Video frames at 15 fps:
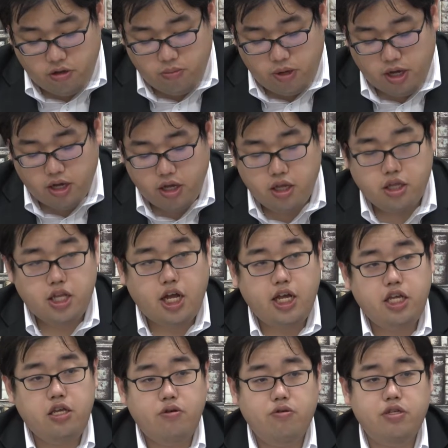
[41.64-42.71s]
まあ、
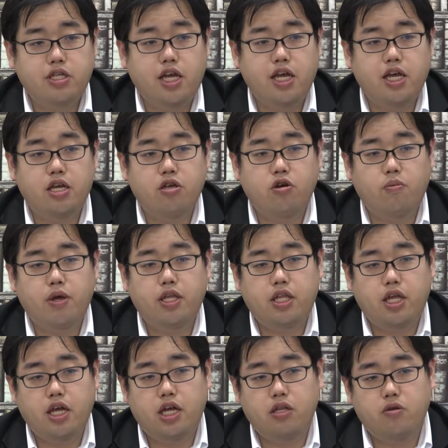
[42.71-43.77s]
内容さえ読め
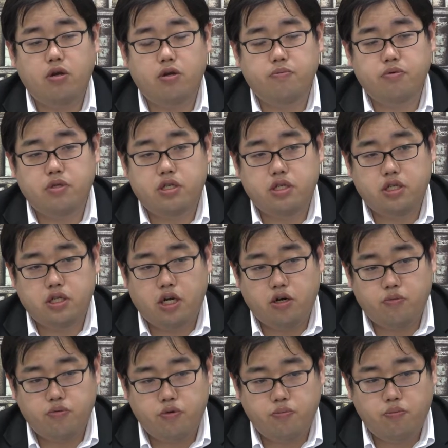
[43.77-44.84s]
て、あとはあ
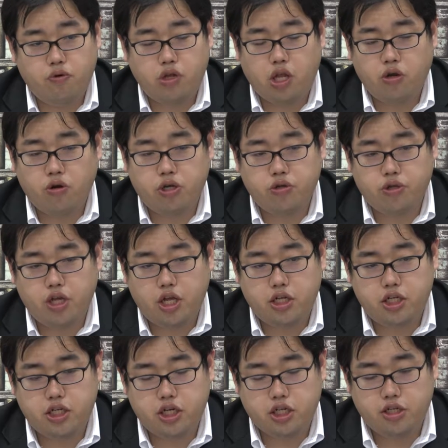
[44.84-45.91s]
の文法などの基礎的な
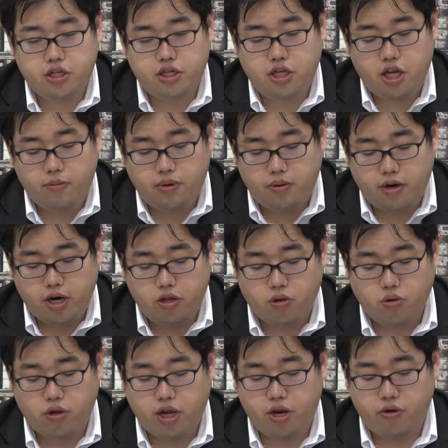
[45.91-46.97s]
知識がついていれば割と
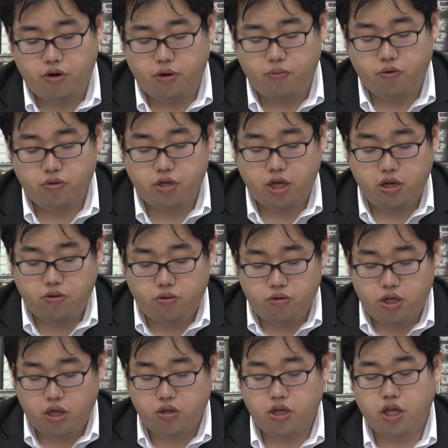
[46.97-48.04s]
解けるような問題構
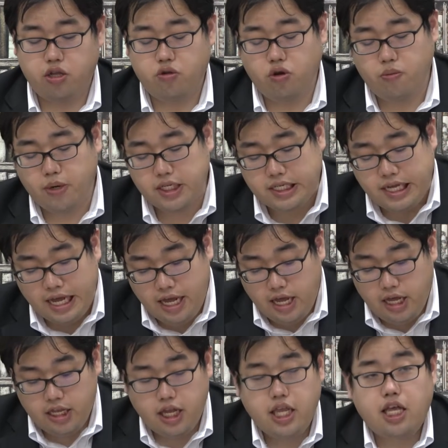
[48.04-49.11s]
成となっております。
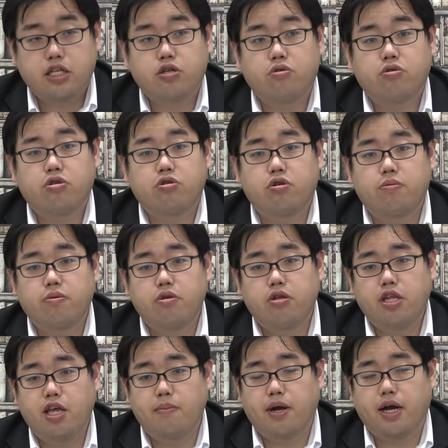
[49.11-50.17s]
ただ、その長文の
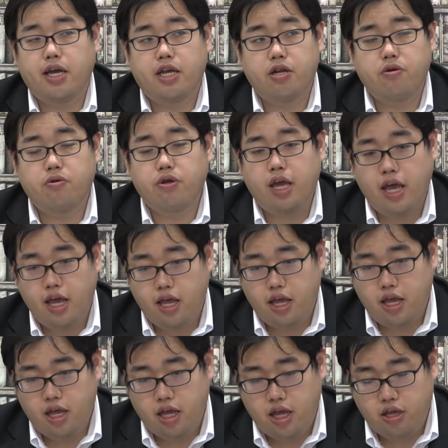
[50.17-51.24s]
テーマが医療系、
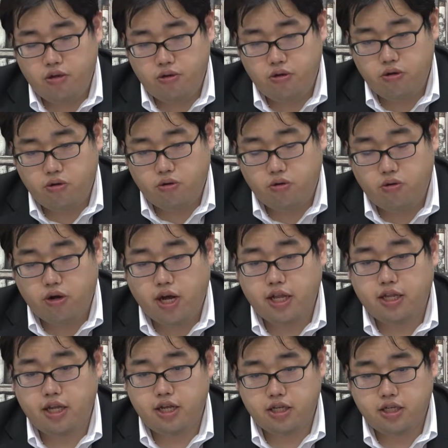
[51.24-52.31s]
えー、というところが
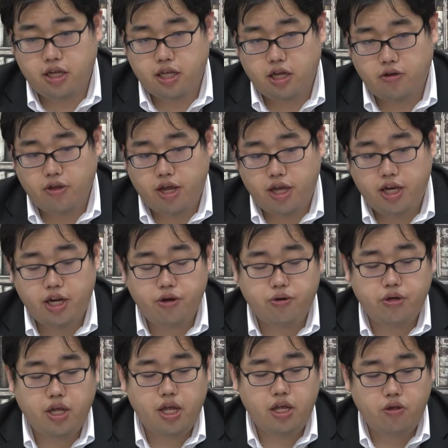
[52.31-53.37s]
あってですね、なので医
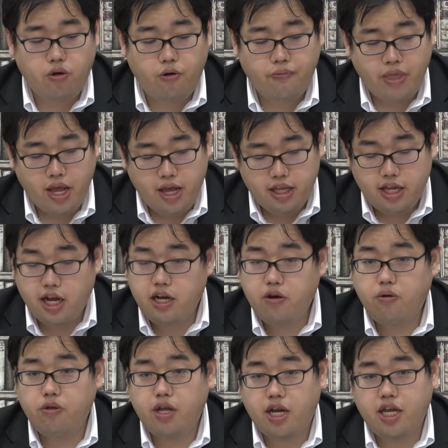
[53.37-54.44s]
療系の
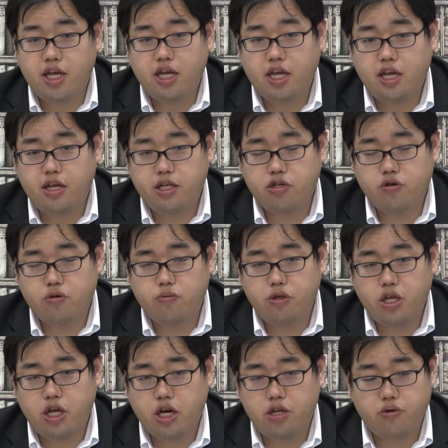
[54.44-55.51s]
単語なり、えー、長文
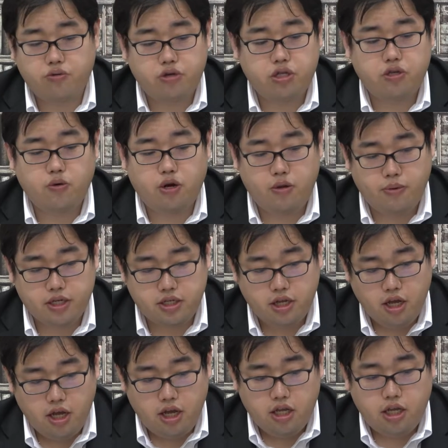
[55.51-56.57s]
に慣れておく必要があります。
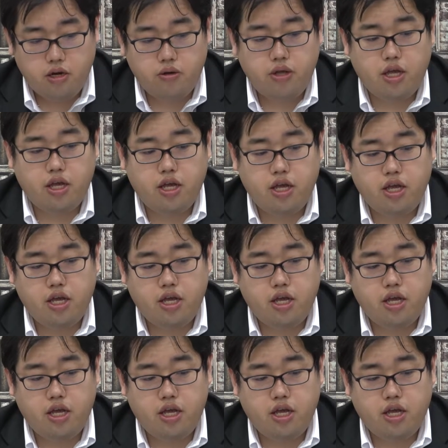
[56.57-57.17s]
なので、